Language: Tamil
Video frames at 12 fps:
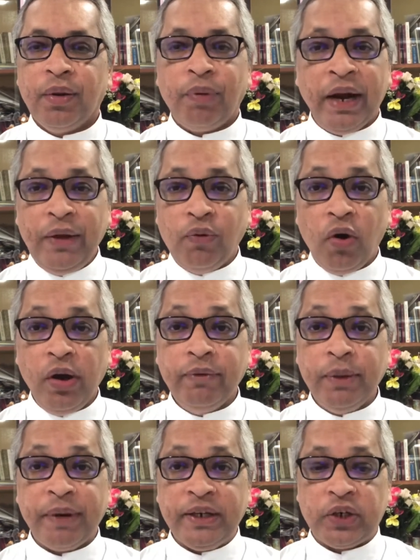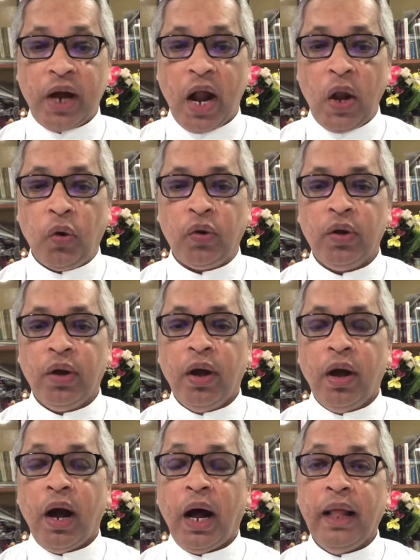பணி ஓய்வு பெற்றாலோ
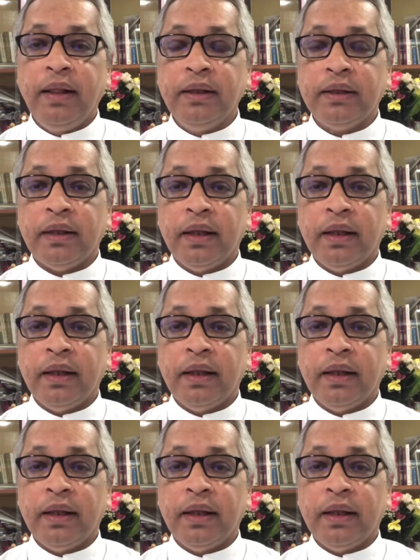அல்லது